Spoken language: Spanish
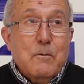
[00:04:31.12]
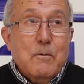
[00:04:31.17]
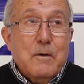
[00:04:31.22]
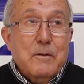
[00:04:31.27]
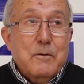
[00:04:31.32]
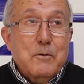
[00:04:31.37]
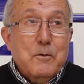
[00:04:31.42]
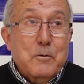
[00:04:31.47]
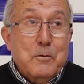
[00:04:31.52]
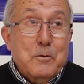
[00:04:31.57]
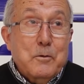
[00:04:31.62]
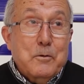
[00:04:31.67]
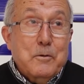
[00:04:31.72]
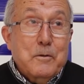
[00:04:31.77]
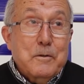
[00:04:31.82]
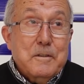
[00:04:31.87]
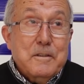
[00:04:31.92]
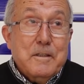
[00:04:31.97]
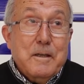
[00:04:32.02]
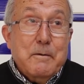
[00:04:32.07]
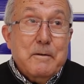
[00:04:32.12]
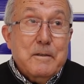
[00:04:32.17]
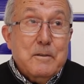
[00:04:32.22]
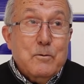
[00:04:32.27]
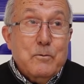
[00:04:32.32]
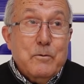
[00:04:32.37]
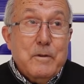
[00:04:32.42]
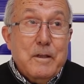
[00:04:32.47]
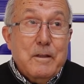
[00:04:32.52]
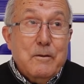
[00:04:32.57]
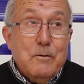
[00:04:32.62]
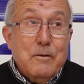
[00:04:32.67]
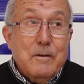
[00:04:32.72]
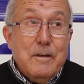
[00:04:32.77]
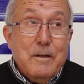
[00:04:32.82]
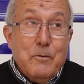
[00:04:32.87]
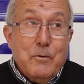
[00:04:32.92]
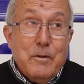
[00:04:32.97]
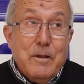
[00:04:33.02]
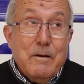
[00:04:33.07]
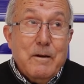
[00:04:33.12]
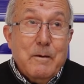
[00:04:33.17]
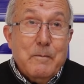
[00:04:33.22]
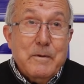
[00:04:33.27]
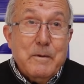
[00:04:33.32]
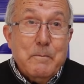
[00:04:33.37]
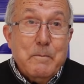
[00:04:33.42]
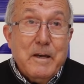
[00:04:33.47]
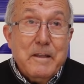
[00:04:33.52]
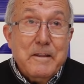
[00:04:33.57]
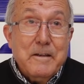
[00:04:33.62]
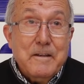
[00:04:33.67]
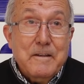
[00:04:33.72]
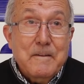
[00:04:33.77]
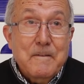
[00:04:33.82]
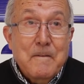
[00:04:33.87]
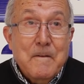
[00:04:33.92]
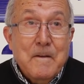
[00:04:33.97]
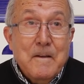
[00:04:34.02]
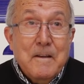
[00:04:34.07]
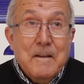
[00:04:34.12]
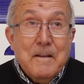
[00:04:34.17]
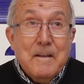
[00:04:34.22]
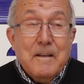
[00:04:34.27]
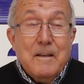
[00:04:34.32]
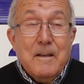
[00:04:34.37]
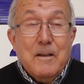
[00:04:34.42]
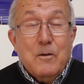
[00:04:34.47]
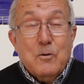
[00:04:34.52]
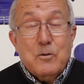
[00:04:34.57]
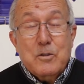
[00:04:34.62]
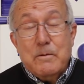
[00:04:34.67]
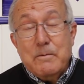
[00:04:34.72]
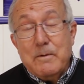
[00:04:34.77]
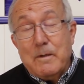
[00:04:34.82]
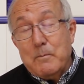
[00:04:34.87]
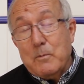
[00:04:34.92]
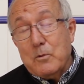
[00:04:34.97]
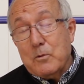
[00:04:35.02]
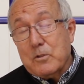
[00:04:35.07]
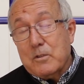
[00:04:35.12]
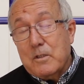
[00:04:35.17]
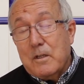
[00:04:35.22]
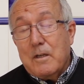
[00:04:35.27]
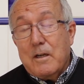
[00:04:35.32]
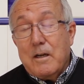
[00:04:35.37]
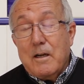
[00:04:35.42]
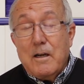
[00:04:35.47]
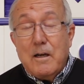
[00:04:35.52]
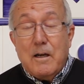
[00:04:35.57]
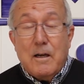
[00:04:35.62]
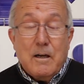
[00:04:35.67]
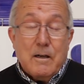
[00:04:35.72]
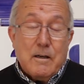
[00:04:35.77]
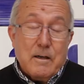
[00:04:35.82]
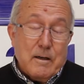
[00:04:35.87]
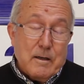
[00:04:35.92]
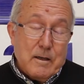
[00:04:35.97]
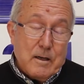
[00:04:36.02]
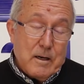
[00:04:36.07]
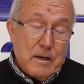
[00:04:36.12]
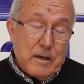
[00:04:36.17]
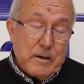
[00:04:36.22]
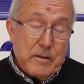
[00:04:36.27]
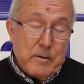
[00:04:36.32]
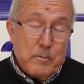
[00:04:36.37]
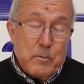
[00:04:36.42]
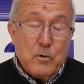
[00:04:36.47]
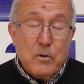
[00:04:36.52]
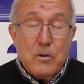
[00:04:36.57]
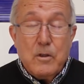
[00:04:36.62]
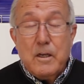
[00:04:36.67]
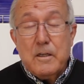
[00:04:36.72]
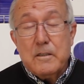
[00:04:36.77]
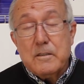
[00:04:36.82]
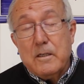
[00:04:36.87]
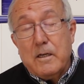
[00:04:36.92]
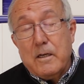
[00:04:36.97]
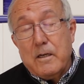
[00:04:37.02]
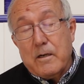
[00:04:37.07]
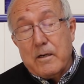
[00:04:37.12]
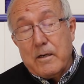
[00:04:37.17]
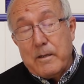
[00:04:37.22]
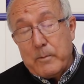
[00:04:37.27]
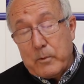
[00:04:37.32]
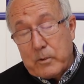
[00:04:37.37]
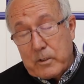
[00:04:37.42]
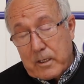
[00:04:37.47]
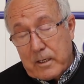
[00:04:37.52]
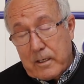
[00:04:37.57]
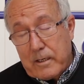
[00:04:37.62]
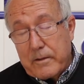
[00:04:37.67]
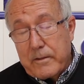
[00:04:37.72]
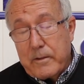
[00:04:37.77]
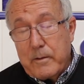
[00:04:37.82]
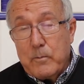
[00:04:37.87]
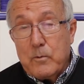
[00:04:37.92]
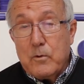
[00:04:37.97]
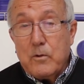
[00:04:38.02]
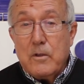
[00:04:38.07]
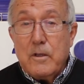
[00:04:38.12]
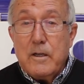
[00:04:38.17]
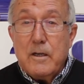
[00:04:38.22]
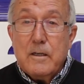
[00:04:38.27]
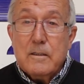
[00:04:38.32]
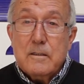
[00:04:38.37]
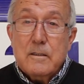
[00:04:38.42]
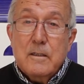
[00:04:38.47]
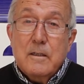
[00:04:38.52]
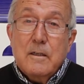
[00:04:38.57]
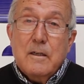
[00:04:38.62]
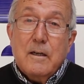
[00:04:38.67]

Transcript: cuando no estaba estudiando le ayudaba a mi padre y nos íbamos a arrancar las cebollas, a rabotar las cebollas,